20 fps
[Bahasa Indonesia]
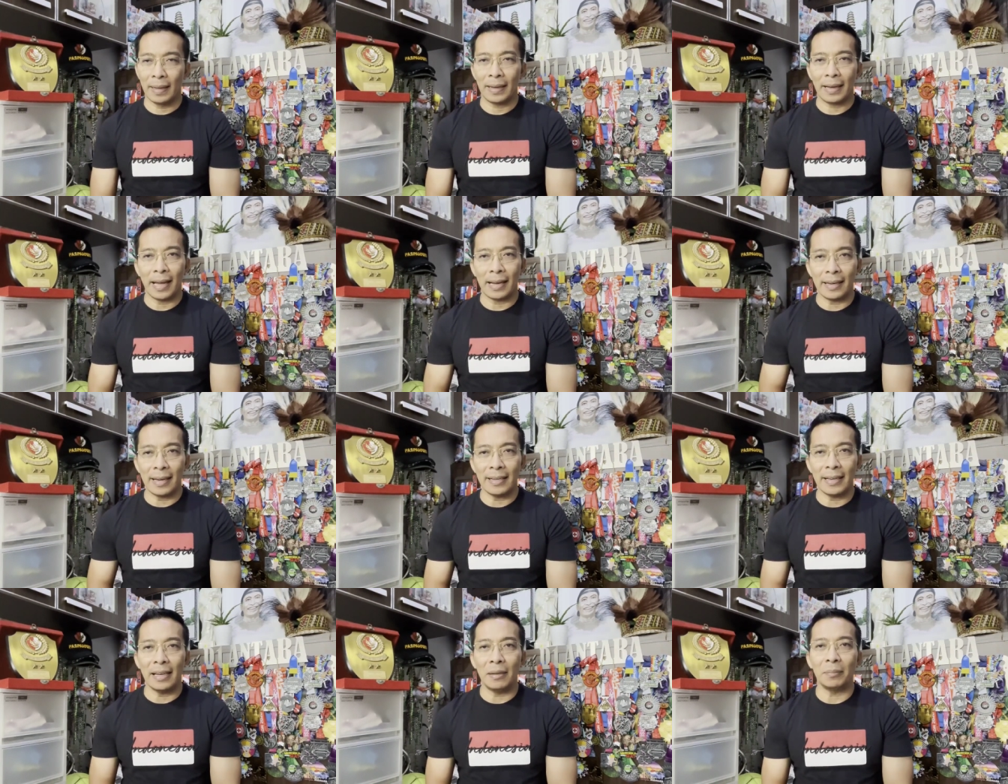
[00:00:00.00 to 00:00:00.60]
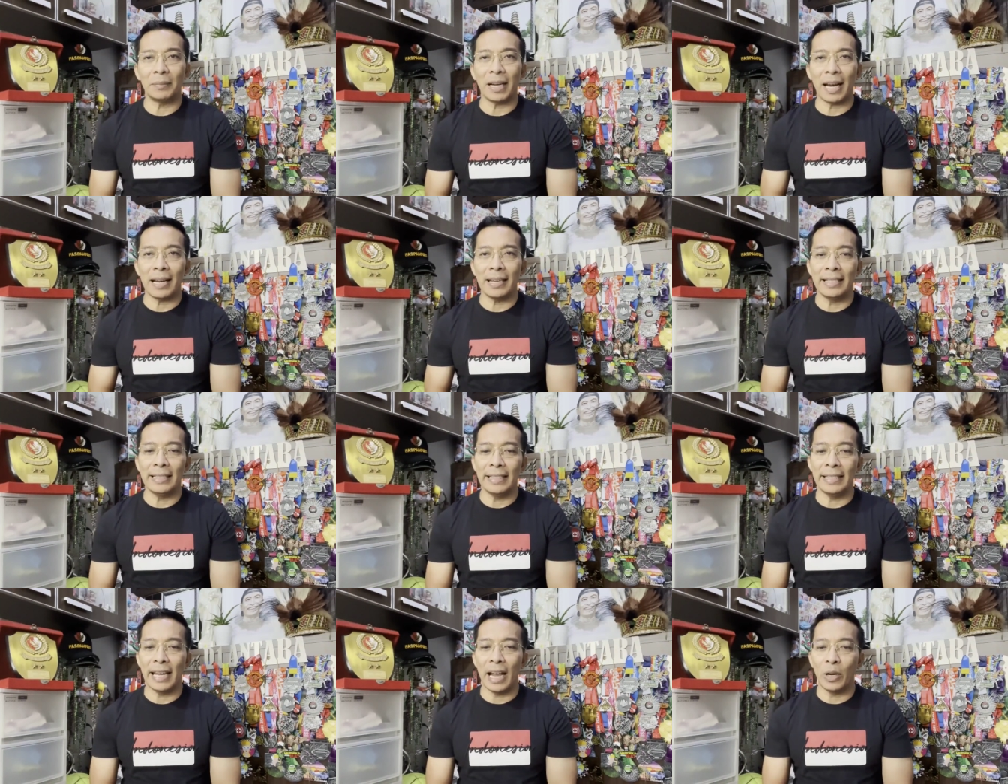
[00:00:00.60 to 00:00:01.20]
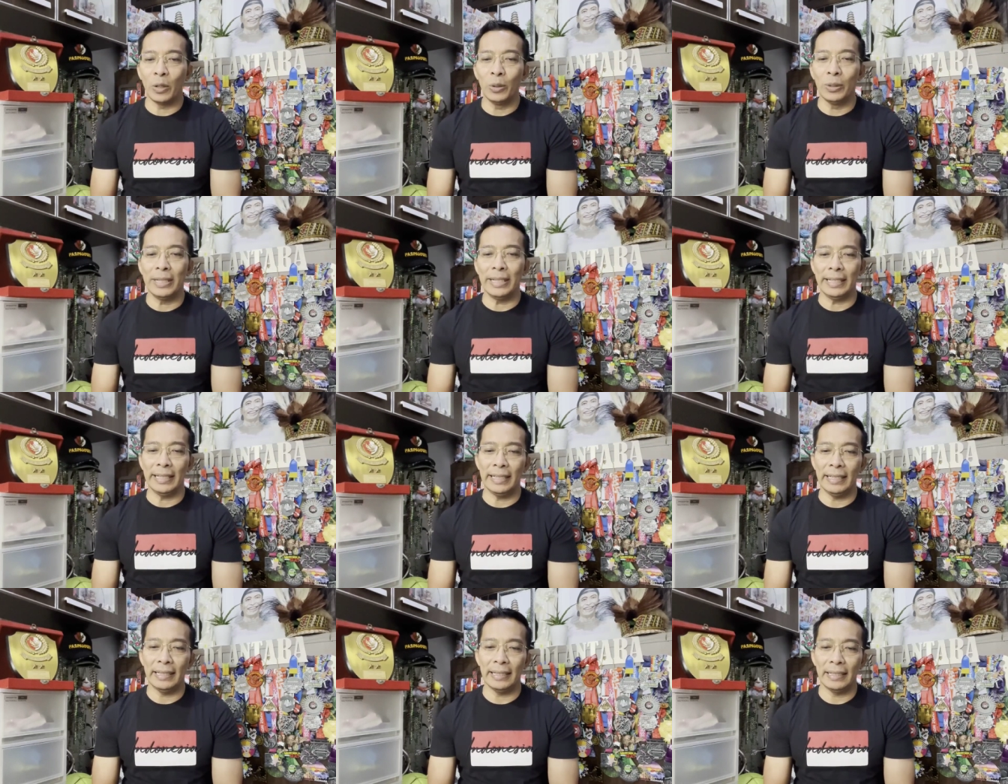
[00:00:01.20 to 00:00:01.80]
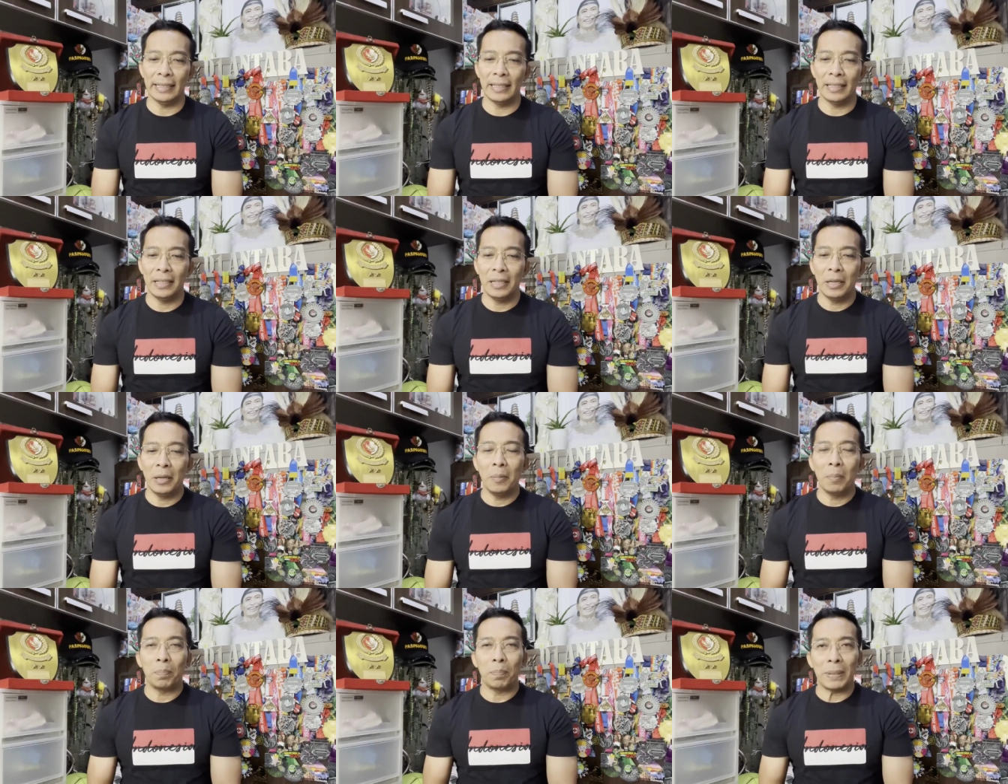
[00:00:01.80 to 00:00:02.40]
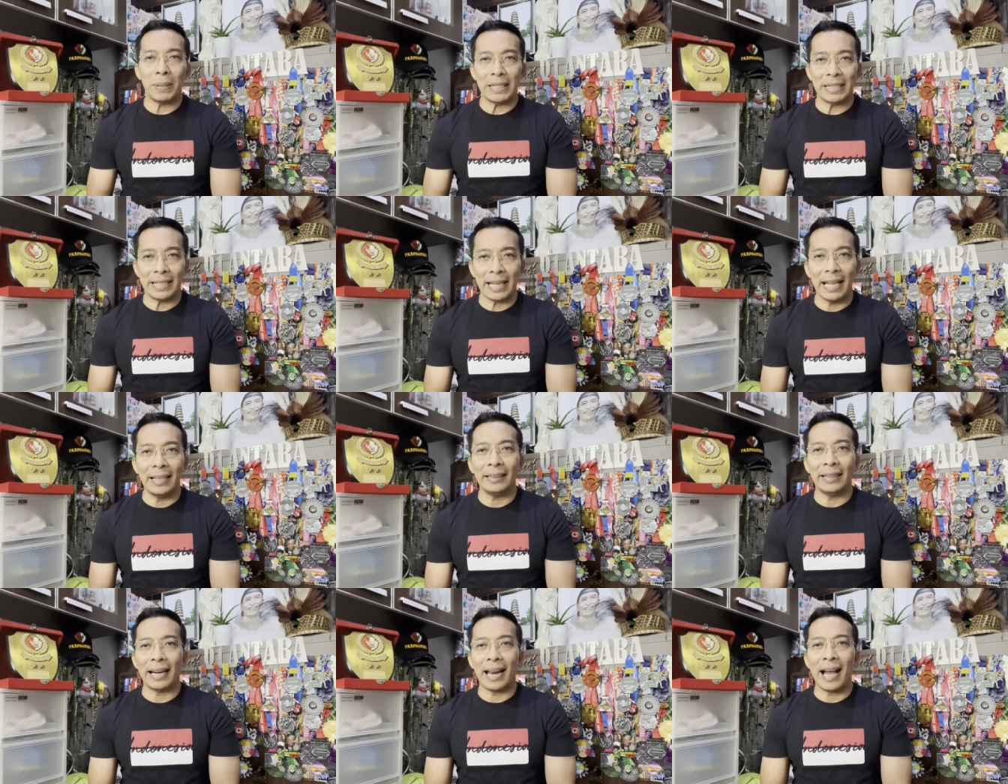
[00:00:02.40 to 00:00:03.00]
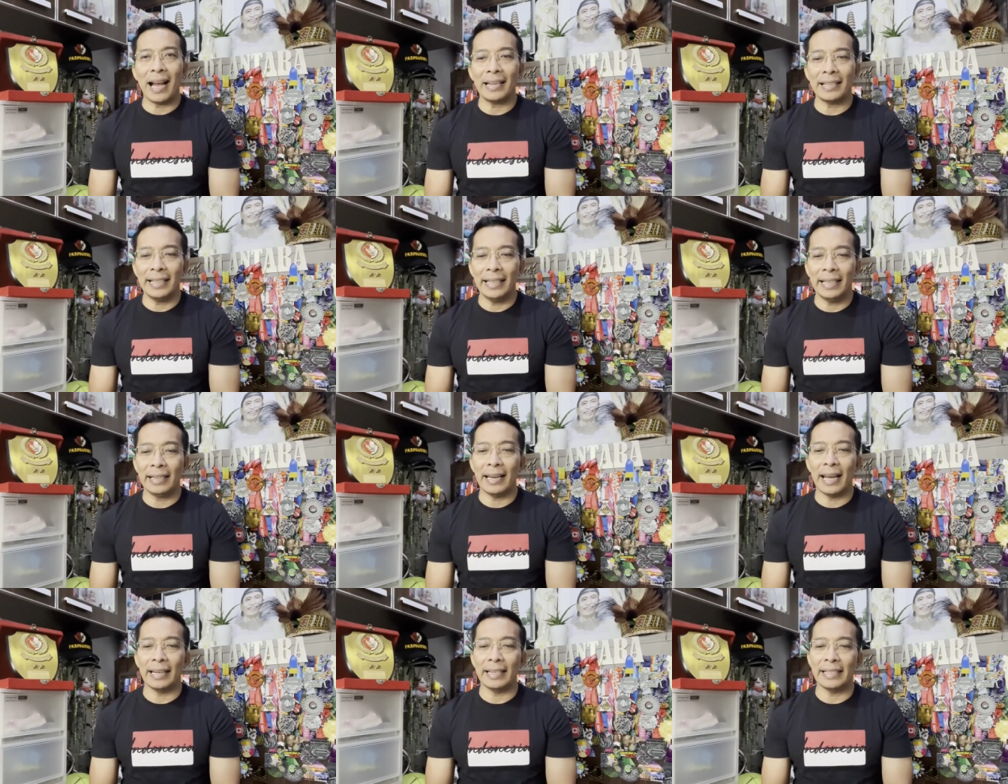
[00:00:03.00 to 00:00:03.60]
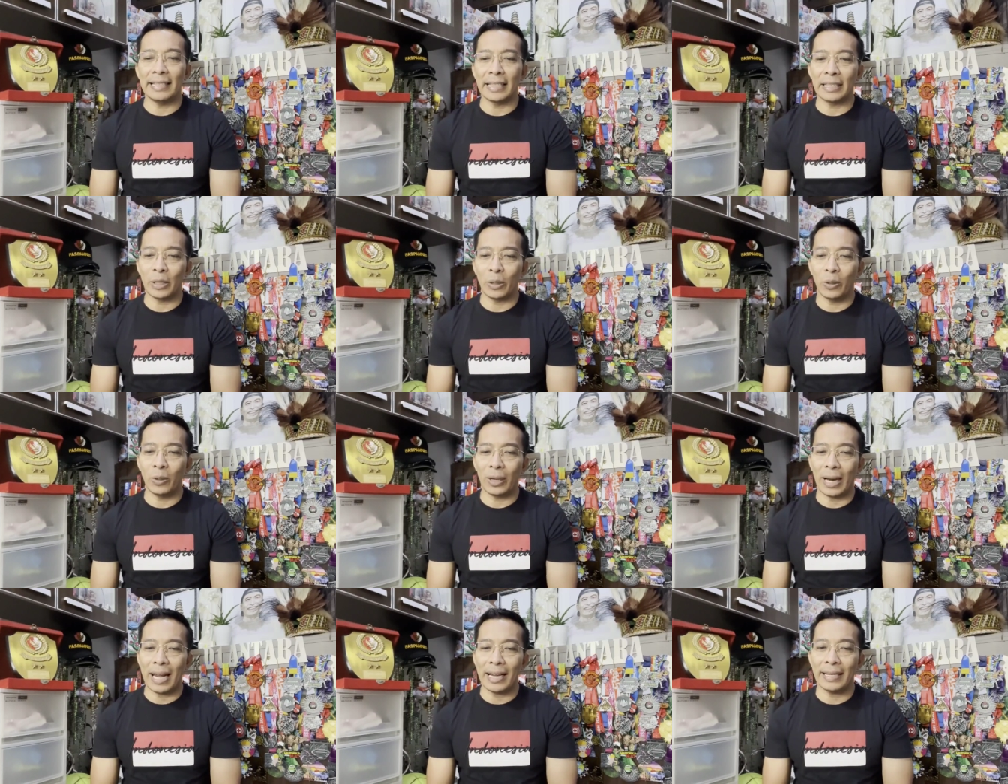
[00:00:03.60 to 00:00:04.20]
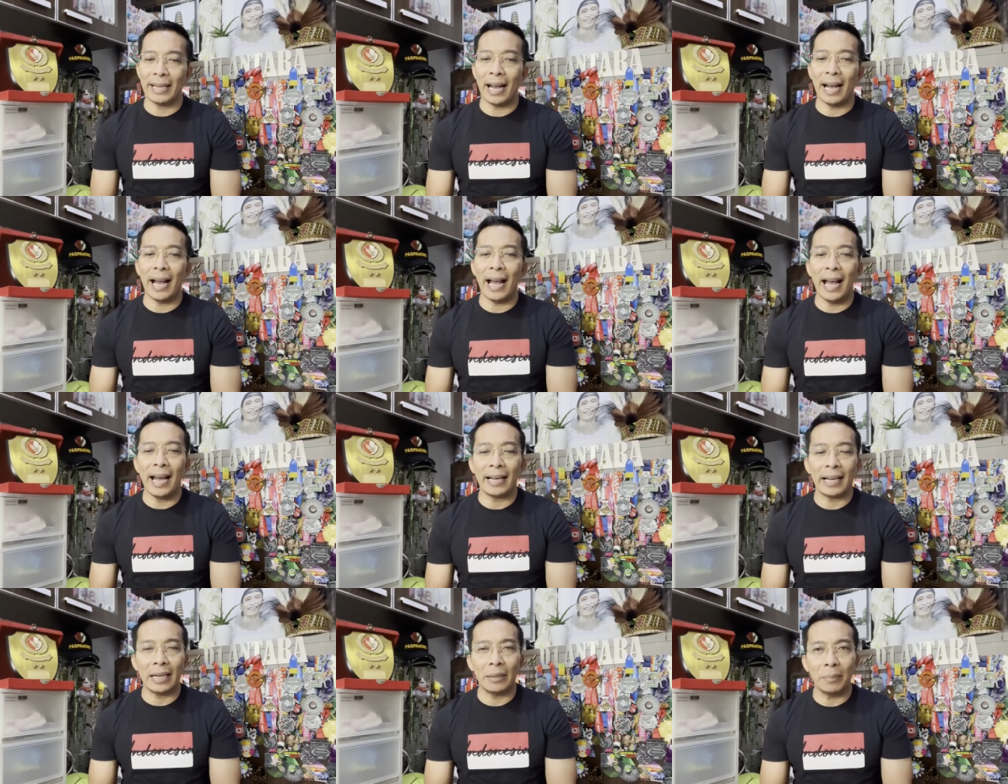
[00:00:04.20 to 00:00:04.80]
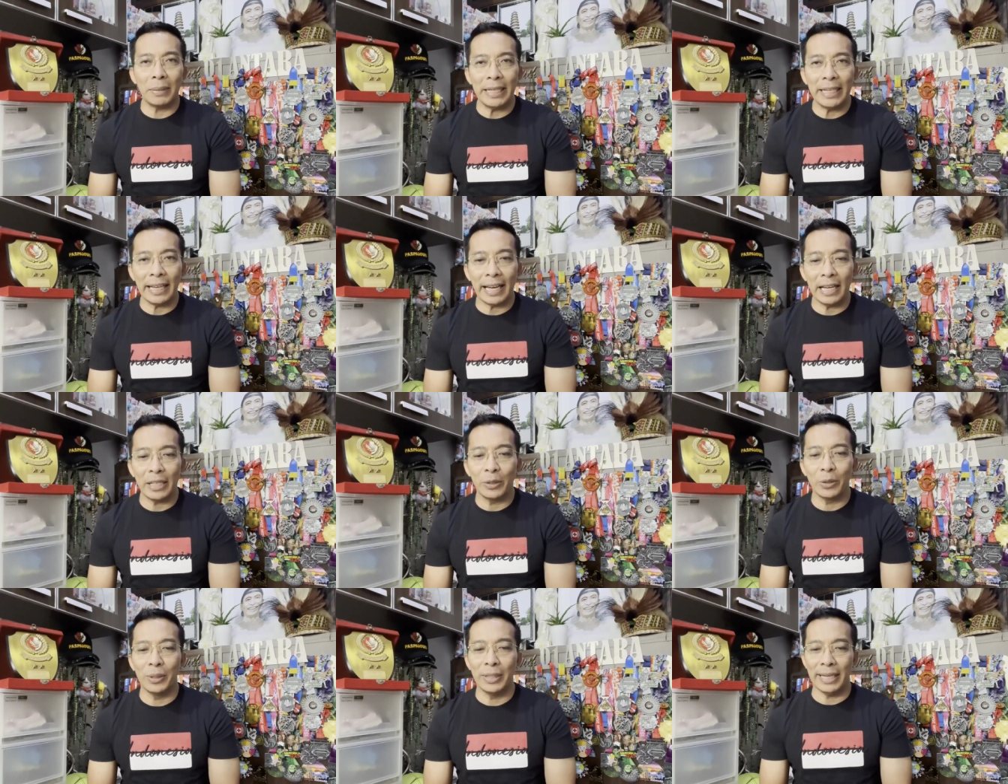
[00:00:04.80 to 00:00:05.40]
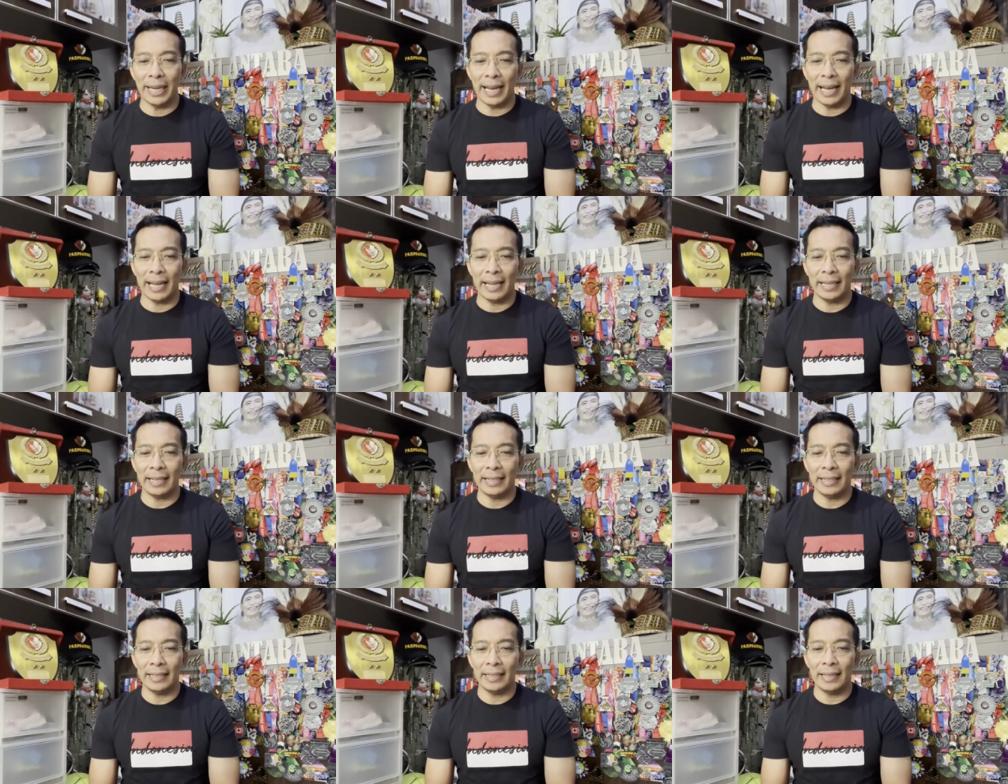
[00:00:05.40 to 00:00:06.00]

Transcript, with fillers: Karena dalam tradisi Yahudi, pesan terakhir dari seseorang yang akan meninggal dunia